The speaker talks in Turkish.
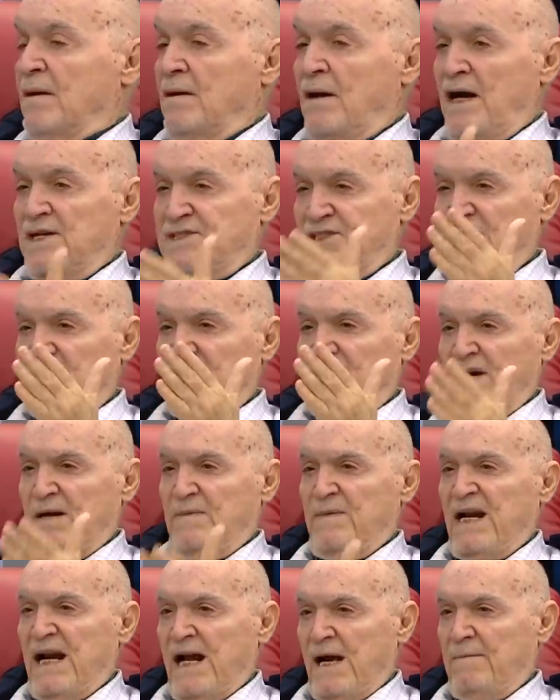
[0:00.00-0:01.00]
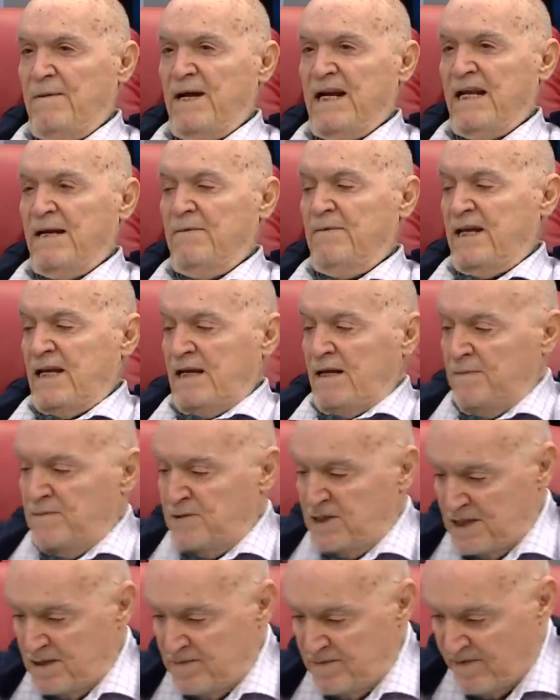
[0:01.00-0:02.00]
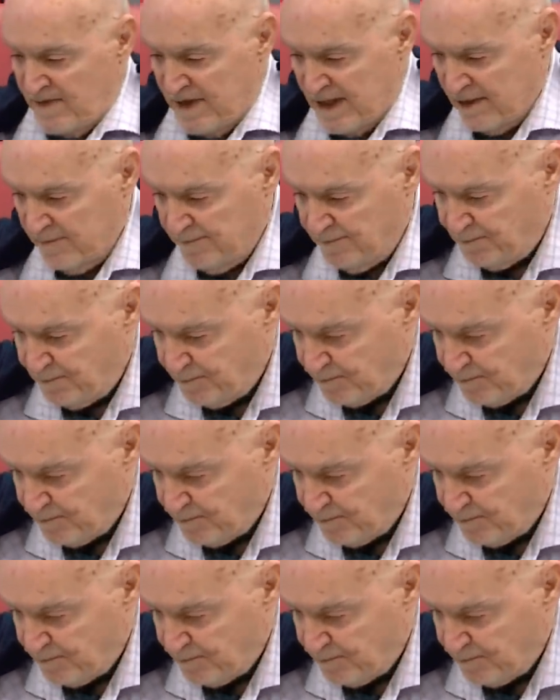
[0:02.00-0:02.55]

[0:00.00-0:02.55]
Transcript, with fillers: Kaç defa beraber yemek yemişim var.